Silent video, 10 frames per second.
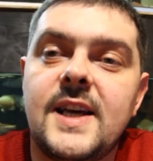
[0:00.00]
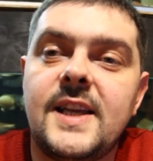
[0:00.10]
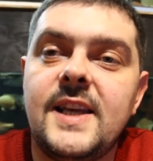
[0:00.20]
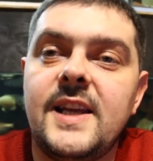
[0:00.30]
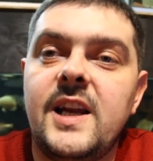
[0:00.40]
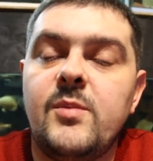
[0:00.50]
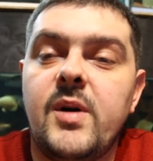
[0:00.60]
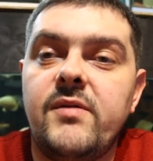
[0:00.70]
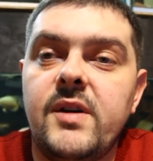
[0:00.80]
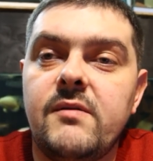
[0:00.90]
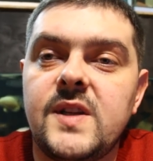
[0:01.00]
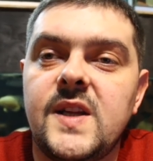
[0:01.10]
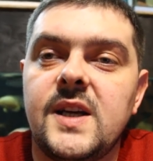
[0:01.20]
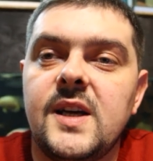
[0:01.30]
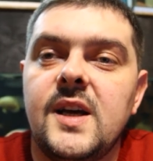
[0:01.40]
какие-либо
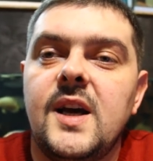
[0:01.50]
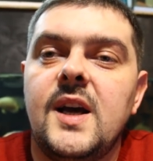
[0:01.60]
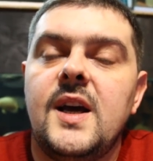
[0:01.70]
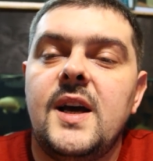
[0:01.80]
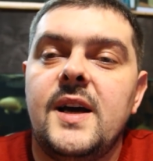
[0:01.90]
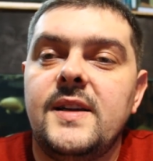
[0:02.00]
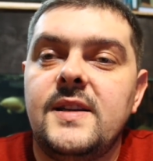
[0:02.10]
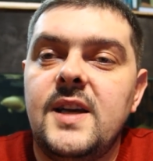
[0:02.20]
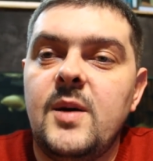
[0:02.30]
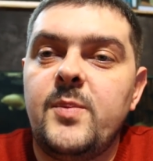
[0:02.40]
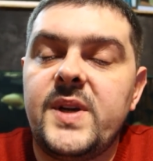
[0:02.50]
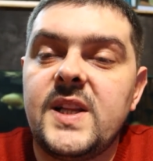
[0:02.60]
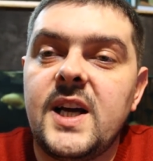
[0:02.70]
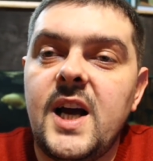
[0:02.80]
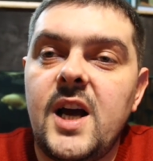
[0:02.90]
выводы, я
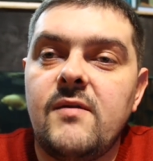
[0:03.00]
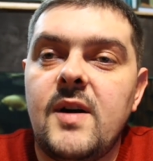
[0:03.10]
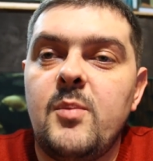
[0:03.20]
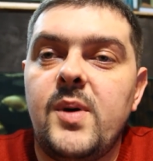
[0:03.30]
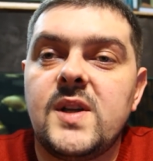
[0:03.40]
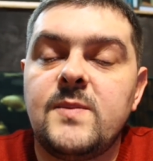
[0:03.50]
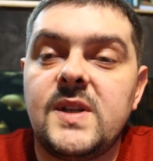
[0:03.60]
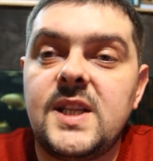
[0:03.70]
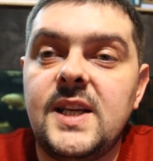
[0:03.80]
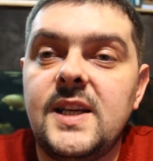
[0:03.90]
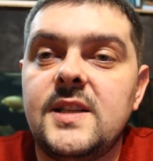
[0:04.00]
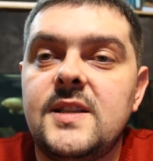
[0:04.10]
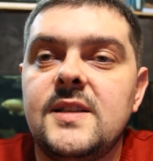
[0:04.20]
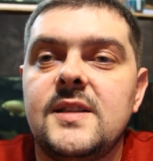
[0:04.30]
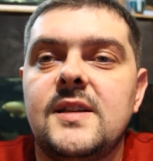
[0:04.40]
предлагаю вам
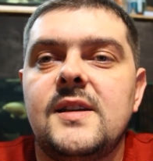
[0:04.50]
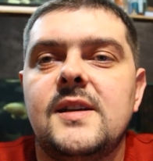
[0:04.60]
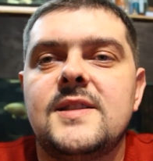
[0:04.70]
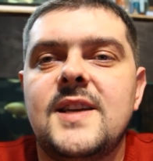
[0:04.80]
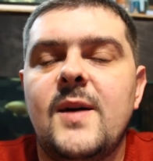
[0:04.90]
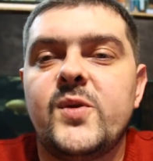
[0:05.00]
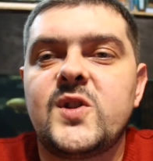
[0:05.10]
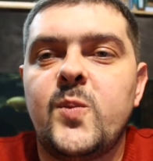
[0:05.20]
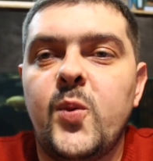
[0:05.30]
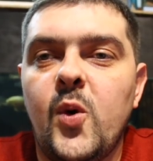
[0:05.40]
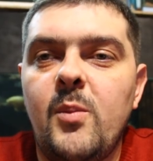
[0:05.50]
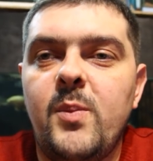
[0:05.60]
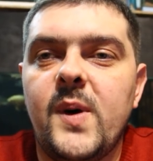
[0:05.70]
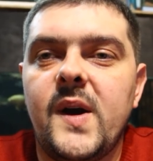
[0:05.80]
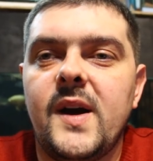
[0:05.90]
посмотреть э, запуск
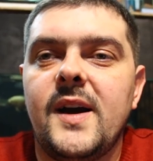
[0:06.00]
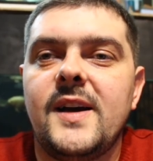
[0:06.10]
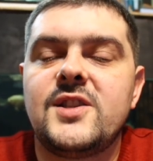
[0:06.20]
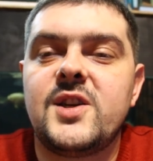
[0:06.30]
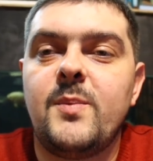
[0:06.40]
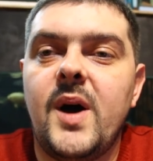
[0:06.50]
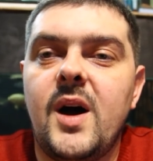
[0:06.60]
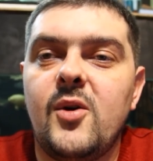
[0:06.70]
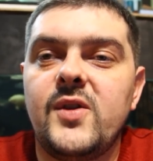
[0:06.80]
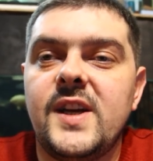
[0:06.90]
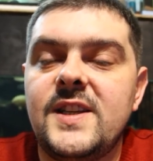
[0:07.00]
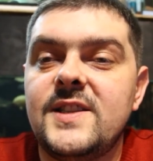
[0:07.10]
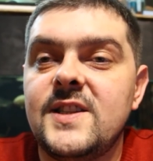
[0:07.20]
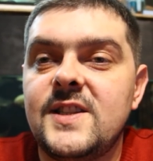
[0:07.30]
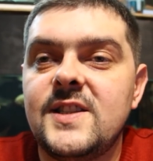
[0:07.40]
помпы Джебао на
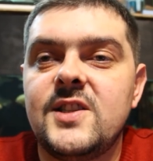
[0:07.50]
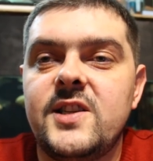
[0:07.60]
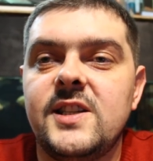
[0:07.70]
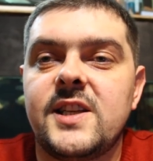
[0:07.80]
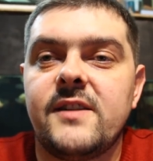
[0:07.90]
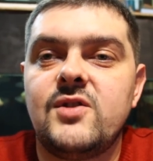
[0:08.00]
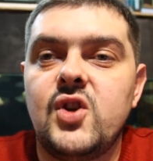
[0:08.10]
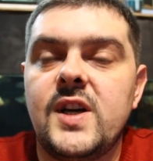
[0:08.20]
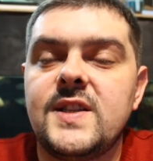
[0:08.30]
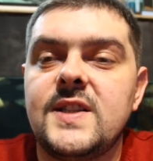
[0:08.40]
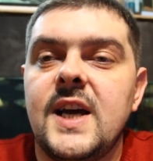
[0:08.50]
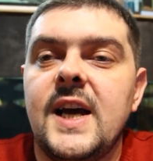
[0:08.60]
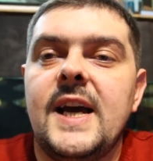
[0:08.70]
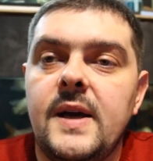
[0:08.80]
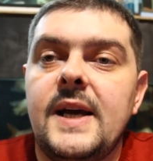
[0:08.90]
10 тысяч литров в час
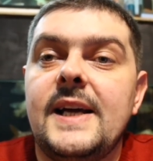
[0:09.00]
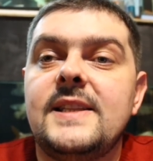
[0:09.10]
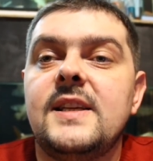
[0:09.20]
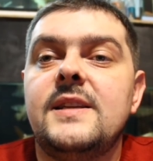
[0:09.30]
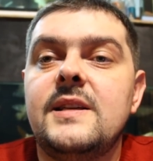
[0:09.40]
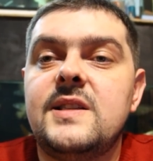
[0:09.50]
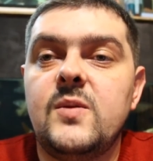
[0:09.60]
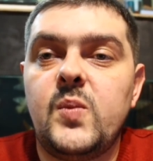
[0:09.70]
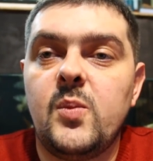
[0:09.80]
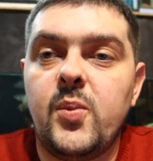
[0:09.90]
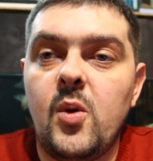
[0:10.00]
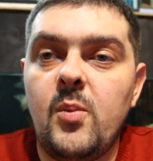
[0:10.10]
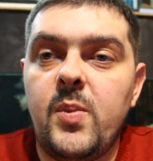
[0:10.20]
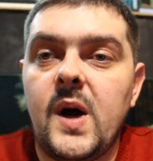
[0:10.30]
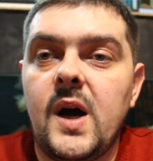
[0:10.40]
это DCP
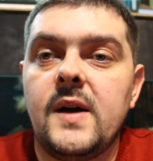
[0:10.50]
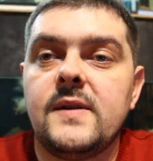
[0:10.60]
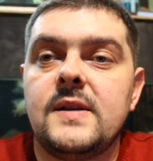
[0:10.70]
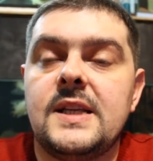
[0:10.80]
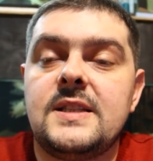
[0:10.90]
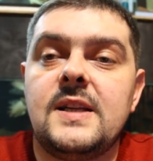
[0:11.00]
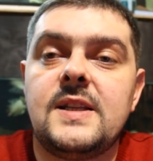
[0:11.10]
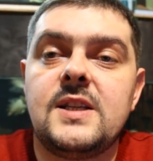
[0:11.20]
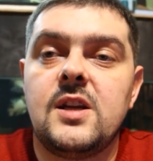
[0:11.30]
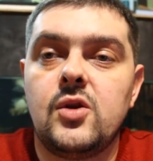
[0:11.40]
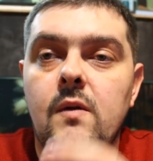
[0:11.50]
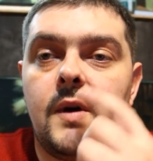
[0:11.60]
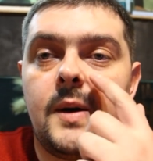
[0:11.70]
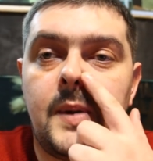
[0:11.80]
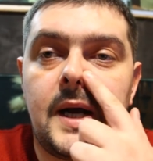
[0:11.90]
помпа, достаточно
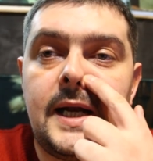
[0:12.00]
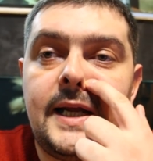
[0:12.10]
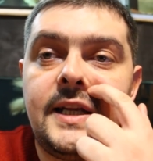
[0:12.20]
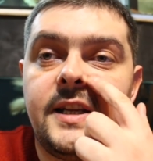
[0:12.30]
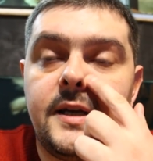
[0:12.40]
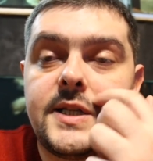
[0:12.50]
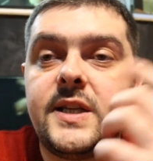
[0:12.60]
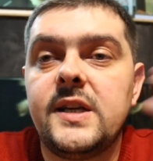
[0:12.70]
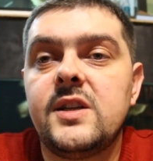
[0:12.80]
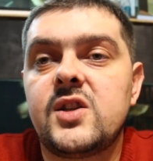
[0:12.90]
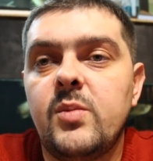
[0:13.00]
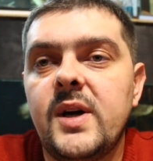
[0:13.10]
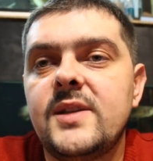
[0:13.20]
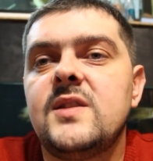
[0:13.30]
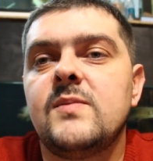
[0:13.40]
новое поколение, если я не
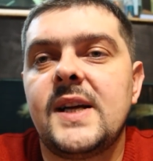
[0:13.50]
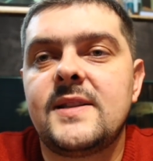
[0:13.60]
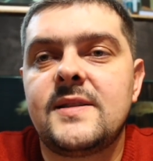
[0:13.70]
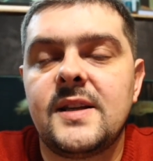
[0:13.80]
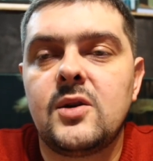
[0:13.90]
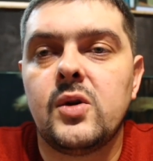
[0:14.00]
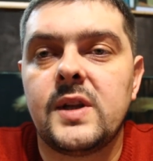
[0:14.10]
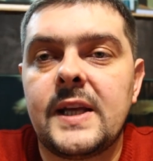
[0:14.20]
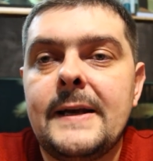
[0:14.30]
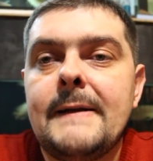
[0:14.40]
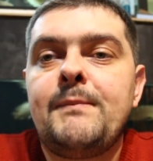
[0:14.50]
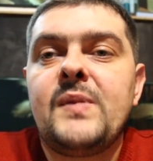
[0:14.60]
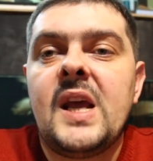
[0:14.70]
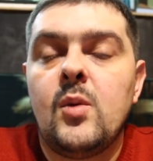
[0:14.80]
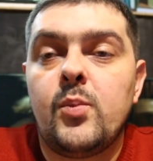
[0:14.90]
ошибаюсь, 17 год.
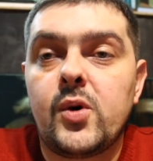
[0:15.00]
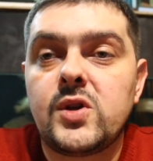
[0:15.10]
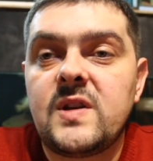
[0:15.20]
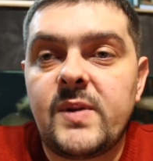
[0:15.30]
Просто